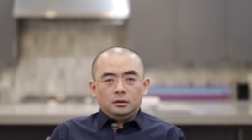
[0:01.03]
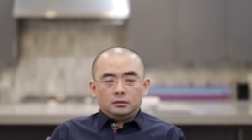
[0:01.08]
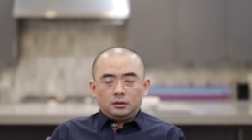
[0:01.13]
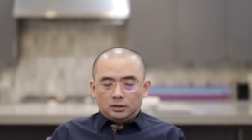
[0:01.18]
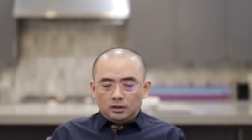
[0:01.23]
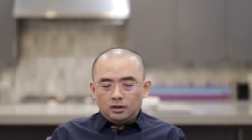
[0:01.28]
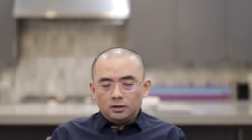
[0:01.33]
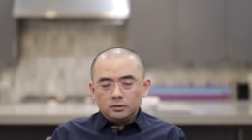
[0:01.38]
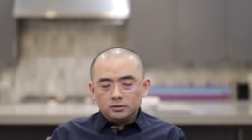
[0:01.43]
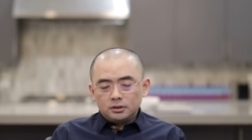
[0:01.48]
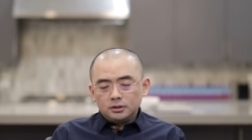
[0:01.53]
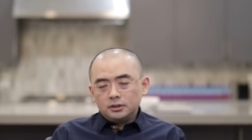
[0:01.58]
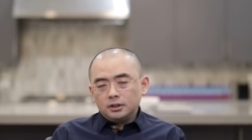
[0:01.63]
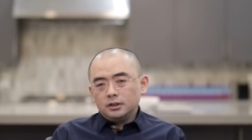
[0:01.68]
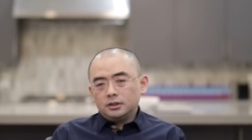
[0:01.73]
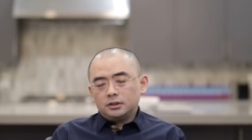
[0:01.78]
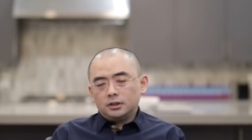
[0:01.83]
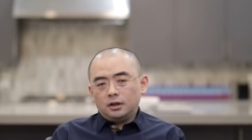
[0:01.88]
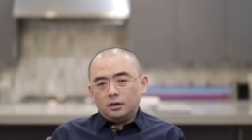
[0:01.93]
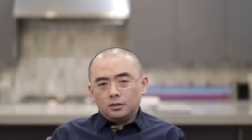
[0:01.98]
大家好，今
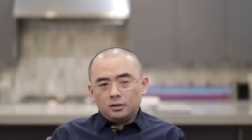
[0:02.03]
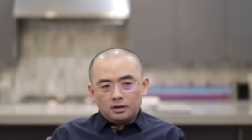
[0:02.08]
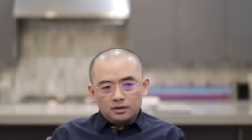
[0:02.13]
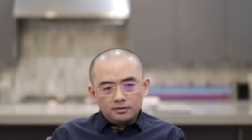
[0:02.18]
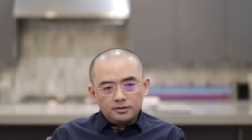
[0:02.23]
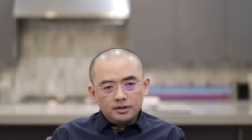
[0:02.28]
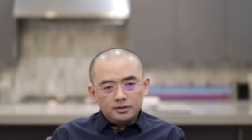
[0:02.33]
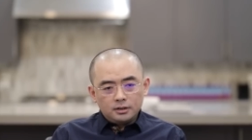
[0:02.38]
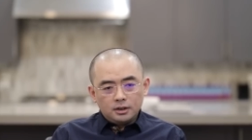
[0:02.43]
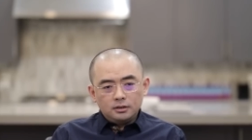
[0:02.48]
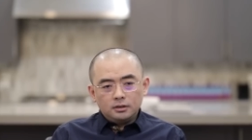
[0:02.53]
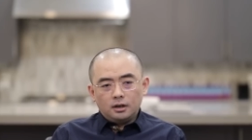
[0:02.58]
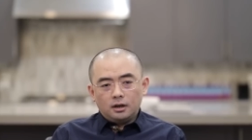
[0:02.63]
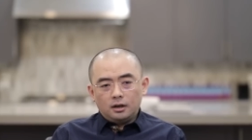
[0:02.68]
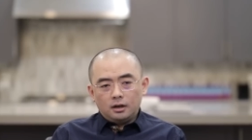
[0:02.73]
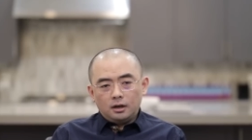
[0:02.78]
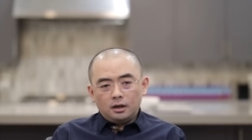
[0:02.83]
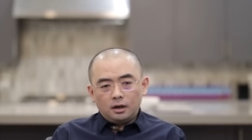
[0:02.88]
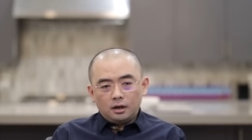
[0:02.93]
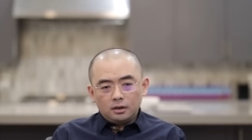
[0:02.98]
天是二零二三年的
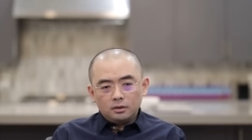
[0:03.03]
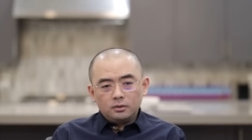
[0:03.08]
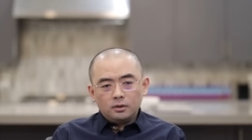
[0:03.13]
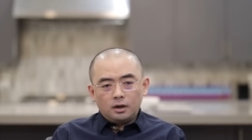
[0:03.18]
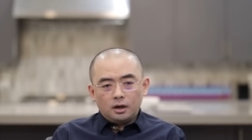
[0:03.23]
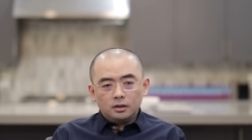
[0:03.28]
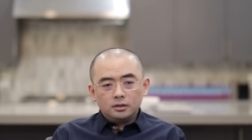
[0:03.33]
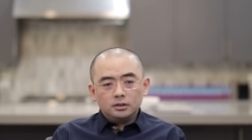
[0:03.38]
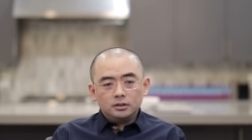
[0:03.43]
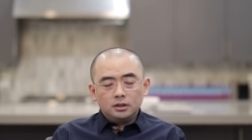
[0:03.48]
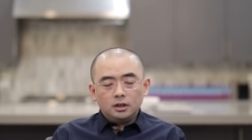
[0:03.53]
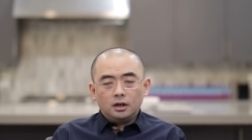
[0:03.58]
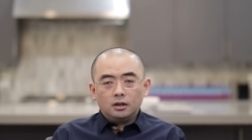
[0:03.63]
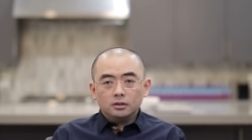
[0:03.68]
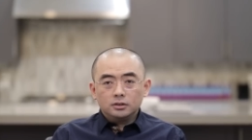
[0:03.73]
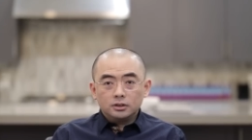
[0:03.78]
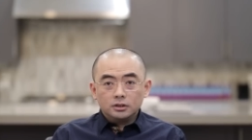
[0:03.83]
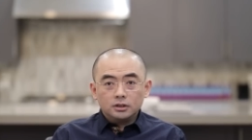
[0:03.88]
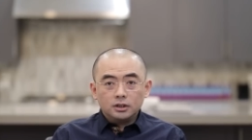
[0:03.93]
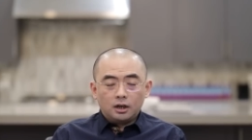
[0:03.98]
二月二十一
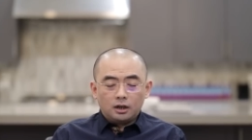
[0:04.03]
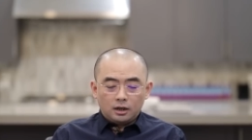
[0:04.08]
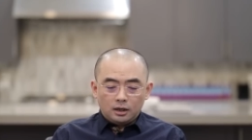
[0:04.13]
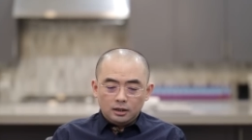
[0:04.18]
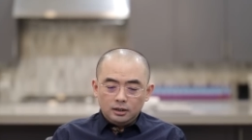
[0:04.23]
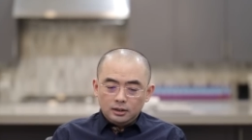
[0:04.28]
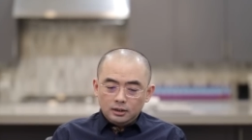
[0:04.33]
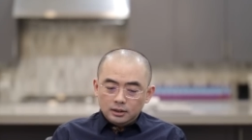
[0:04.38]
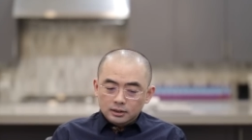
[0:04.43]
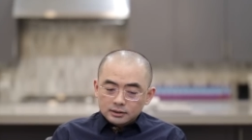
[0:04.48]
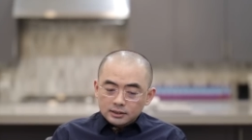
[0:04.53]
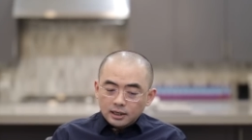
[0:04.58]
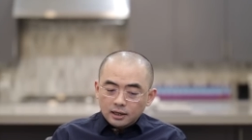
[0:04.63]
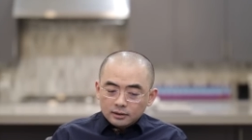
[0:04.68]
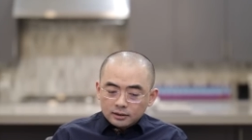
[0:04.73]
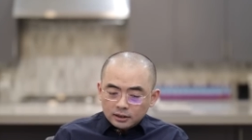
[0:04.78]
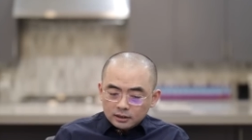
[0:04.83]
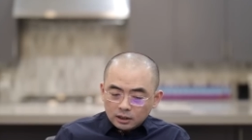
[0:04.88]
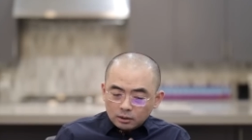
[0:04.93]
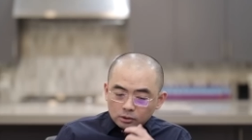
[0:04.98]
号，星期二啊。前
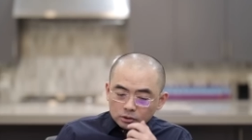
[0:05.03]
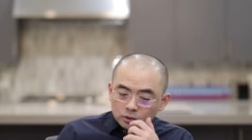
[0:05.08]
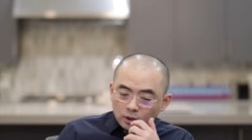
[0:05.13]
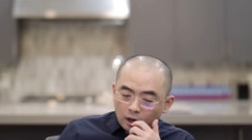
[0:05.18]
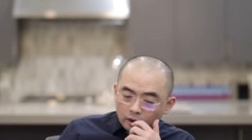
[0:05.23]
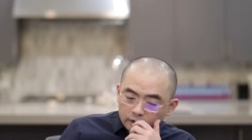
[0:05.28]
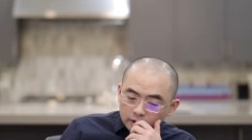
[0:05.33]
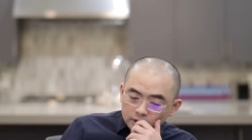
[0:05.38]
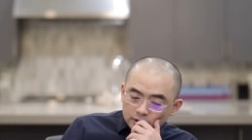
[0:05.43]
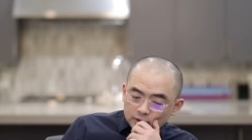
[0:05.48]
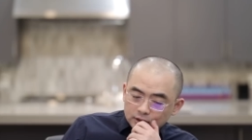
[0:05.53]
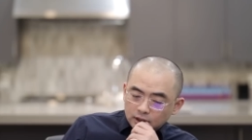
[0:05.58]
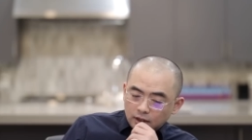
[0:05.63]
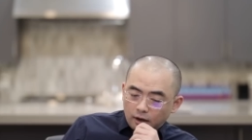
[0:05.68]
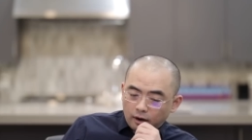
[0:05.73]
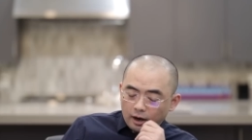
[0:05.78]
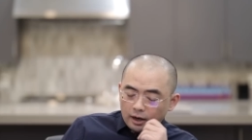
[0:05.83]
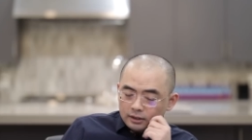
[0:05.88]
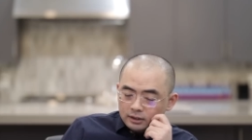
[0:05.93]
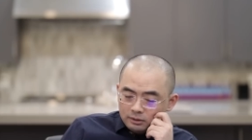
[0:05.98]
两天呢，我说二月十七
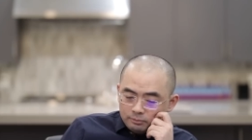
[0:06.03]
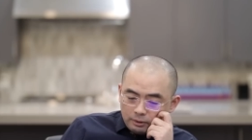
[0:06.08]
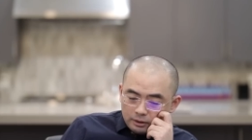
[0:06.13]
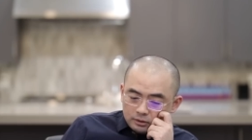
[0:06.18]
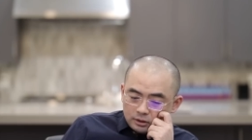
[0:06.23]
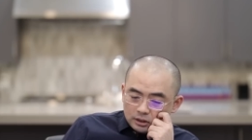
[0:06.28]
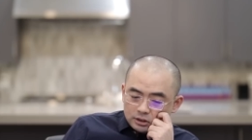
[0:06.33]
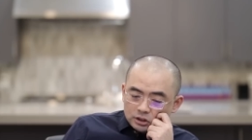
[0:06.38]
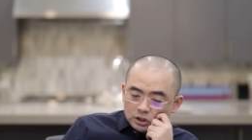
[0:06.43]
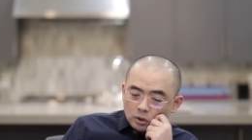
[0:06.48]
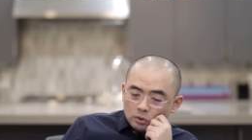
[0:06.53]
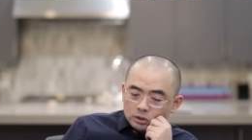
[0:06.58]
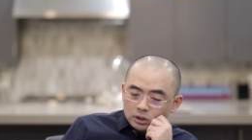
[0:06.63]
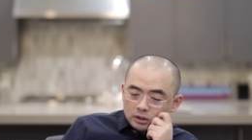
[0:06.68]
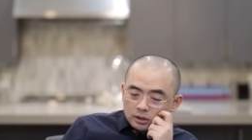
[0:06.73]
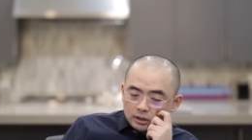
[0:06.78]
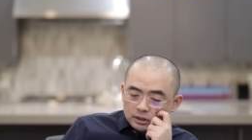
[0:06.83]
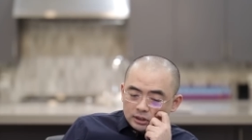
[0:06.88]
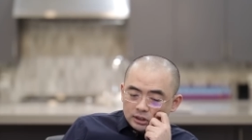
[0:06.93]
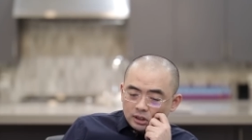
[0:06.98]
号啊，日本它敲
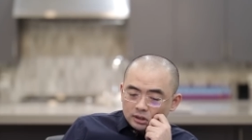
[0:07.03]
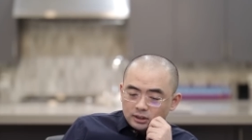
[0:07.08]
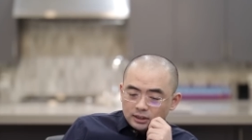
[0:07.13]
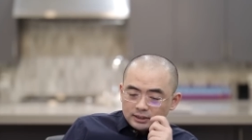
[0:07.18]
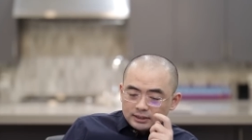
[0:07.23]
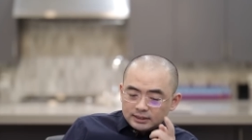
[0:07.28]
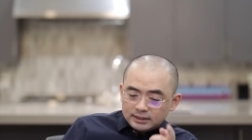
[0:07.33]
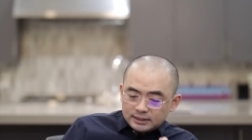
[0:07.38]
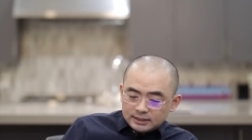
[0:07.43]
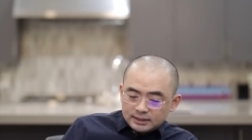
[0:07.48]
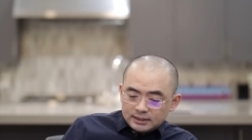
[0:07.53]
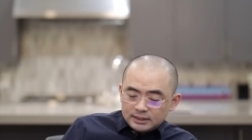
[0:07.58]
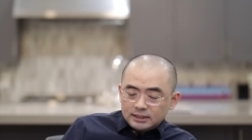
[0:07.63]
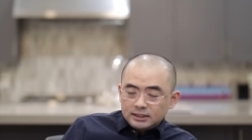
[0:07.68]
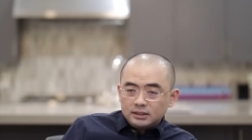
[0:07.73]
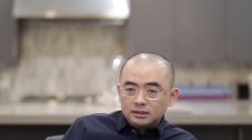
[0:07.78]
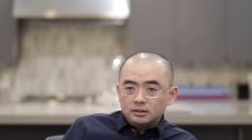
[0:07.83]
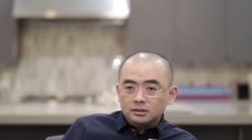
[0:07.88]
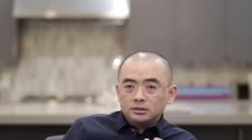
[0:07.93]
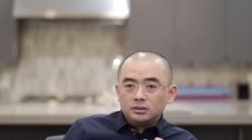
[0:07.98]
定了一个呢
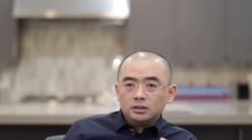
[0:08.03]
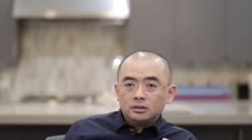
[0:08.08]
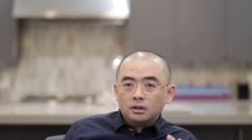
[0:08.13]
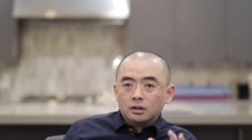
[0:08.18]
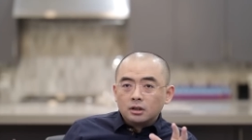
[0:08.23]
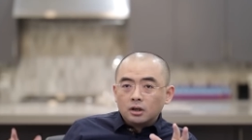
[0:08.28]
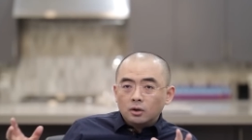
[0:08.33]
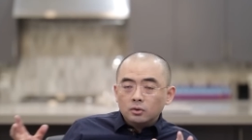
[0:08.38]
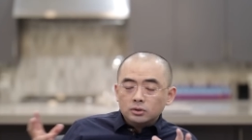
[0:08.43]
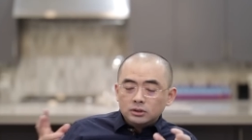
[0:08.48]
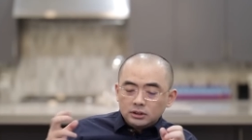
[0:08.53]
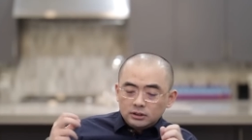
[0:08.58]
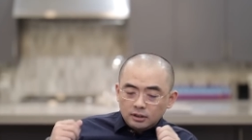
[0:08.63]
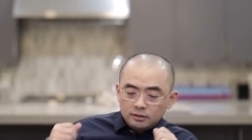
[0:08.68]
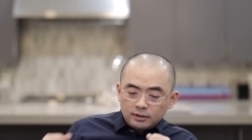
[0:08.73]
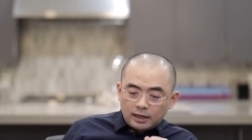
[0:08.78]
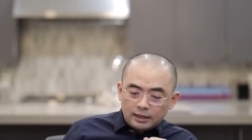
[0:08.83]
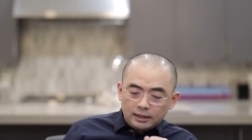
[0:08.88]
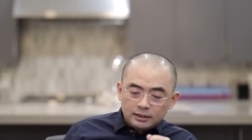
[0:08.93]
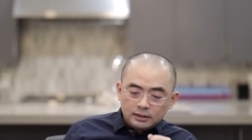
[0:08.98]
吸引这个高级
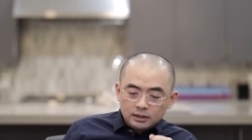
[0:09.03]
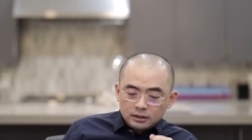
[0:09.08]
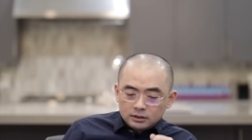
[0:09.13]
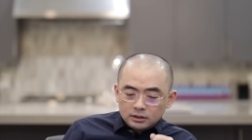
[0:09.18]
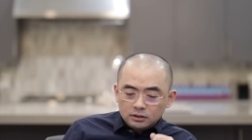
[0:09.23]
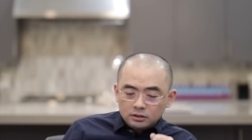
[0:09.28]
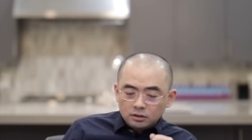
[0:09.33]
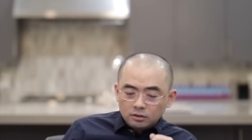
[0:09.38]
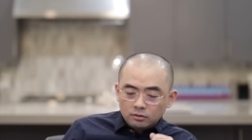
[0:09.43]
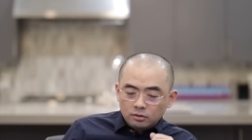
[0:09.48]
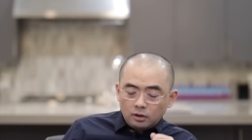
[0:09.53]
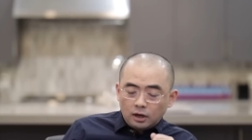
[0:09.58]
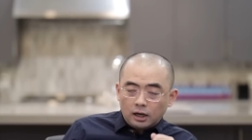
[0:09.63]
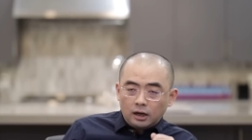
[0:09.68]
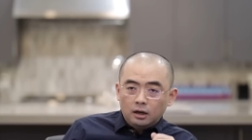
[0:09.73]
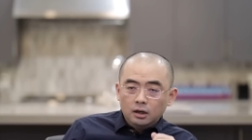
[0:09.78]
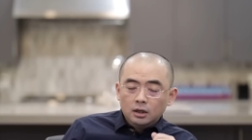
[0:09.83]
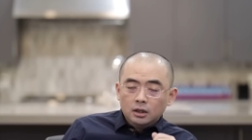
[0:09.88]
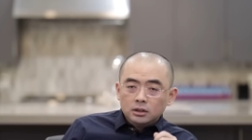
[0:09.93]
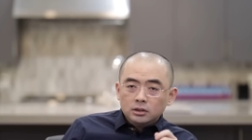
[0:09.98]
人才的一个新政策
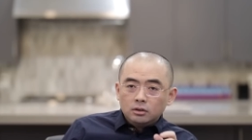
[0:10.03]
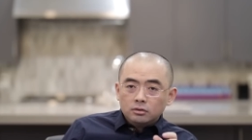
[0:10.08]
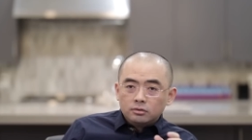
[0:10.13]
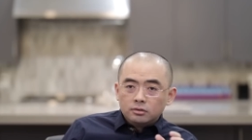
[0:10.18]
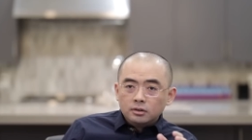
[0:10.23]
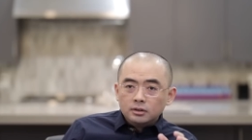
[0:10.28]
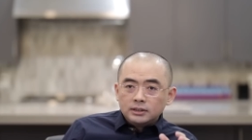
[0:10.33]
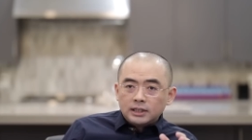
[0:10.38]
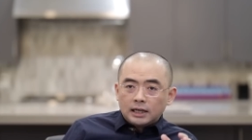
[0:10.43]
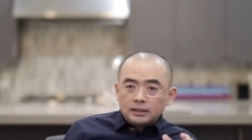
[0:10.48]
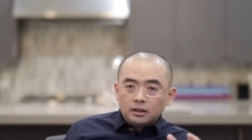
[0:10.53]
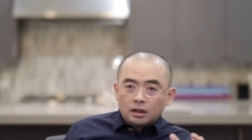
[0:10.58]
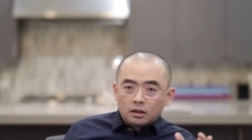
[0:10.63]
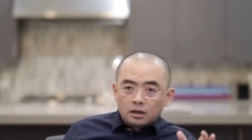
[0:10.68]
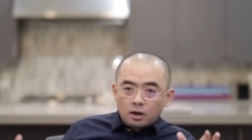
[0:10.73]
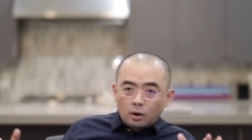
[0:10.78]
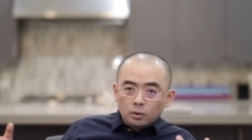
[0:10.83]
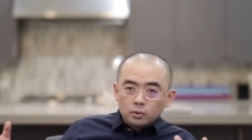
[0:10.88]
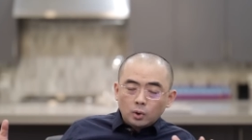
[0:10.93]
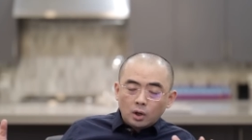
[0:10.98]
啊，要增加呢
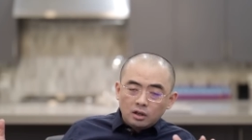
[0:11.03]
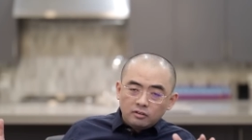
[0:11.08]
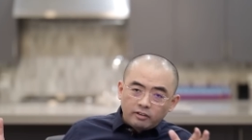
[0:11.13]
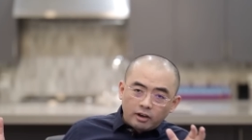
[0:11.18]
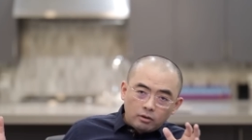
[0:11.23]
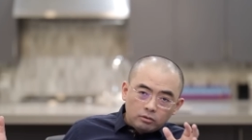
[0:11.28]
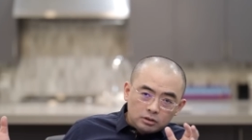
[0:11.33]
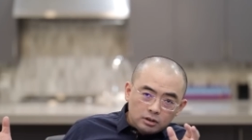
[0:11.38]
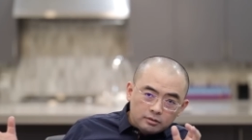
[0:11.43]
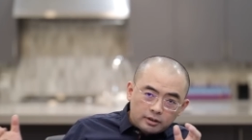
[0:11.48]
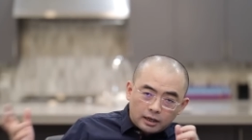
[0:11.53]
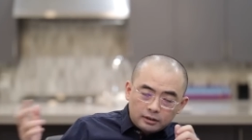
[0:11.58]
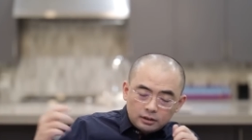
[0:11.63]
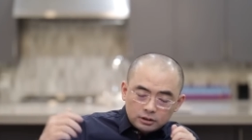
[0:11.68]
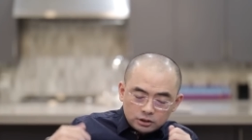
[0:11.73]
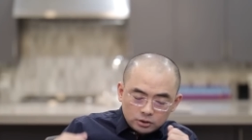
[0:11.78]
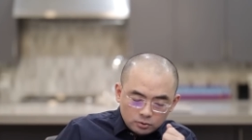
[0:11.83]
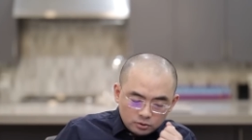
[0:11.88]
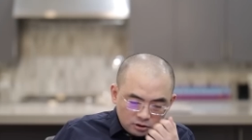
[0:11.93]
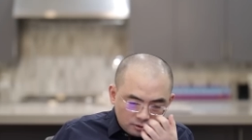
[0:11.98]
高端外国人才呢
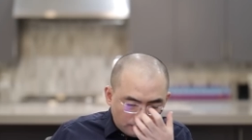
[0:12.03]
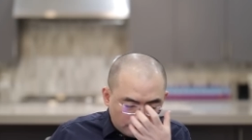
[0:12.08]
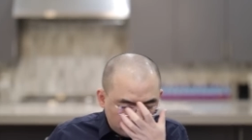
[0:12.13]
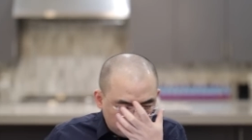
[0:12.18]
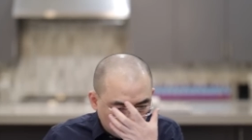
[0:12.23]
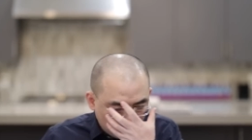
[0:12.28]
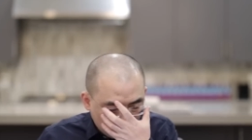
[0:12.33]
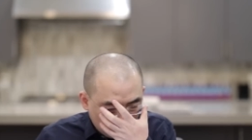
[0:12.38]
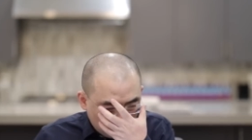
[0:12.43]
进入日本。